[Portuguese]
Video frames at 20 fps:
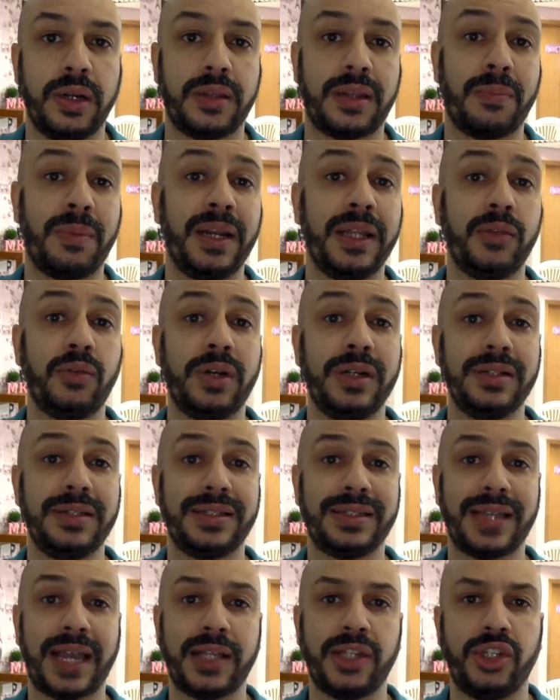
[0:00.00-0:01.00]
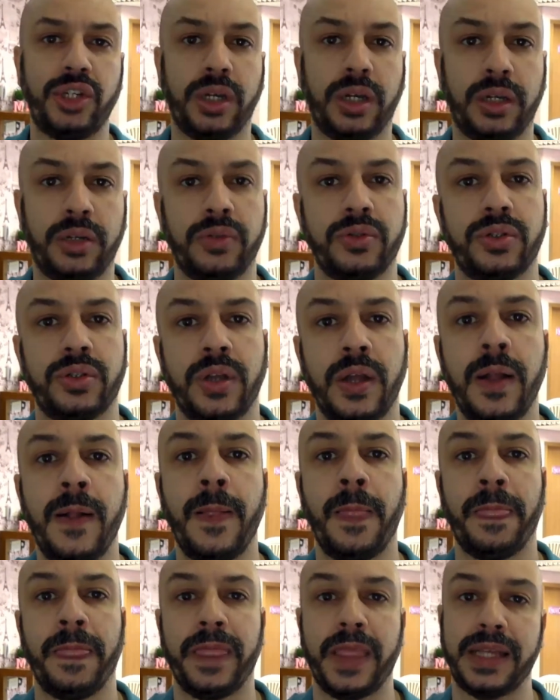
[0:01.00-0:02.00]
Trabalhei durante sete anos
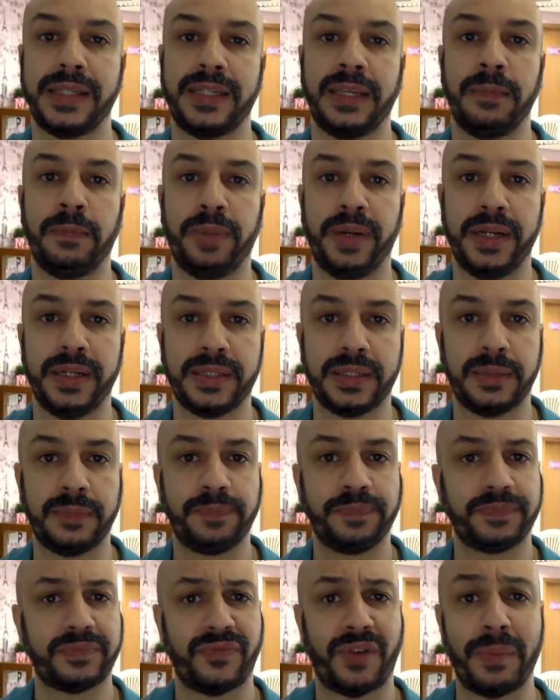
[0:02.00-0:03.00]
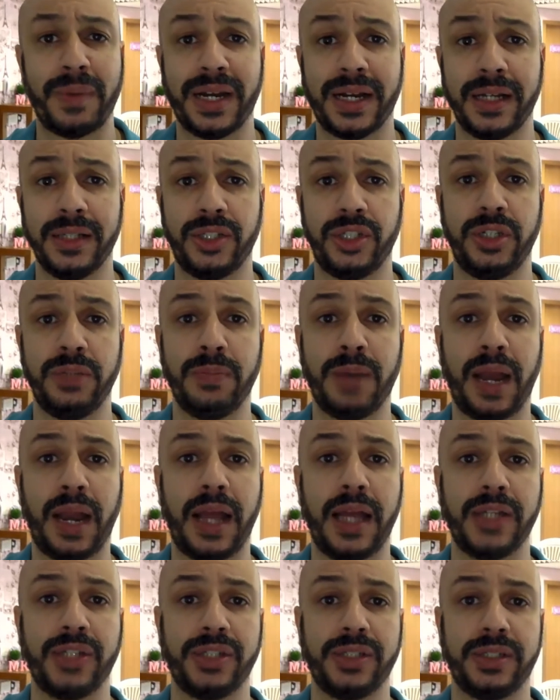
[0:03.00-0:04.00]
nessa empresa fabricante de
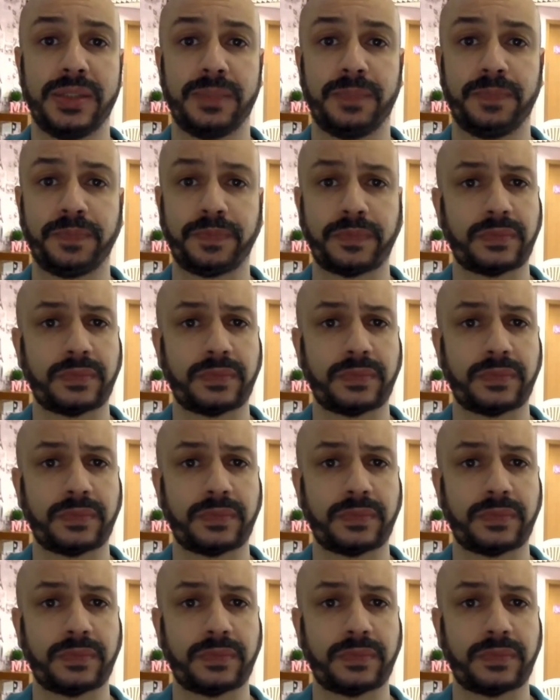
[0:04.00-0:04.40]
embalagens,